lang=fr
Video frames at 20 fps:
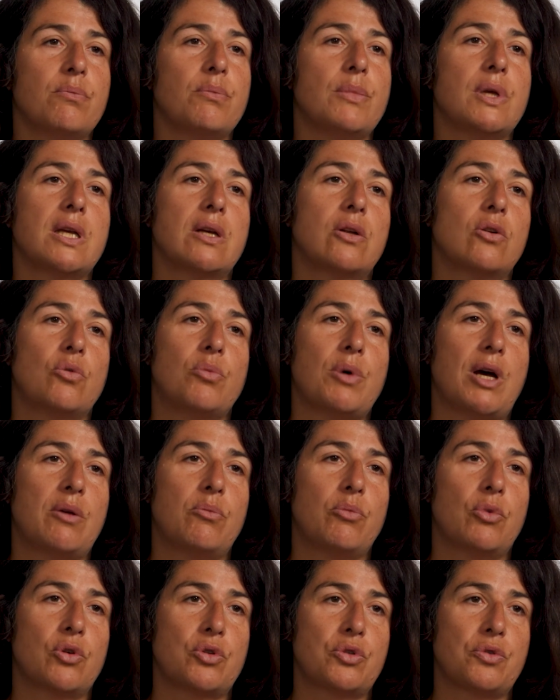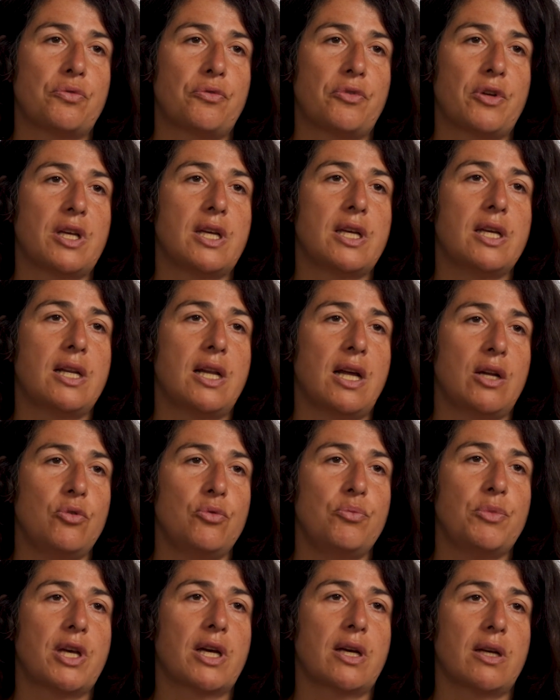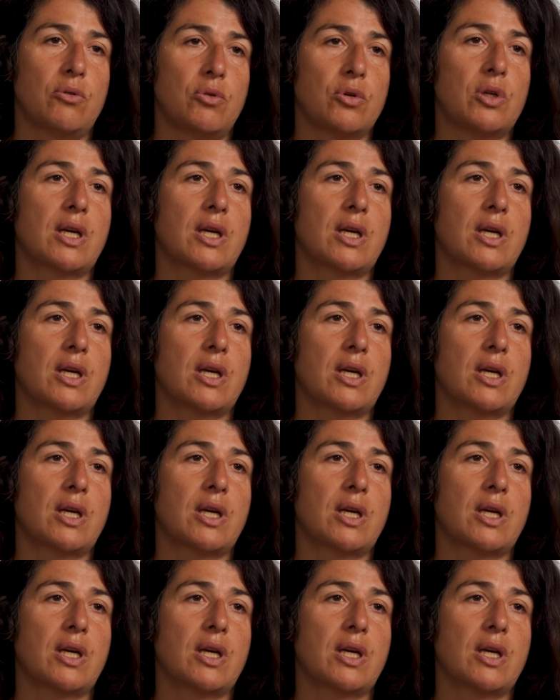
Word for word: mais globalement, je fais et la lumière et le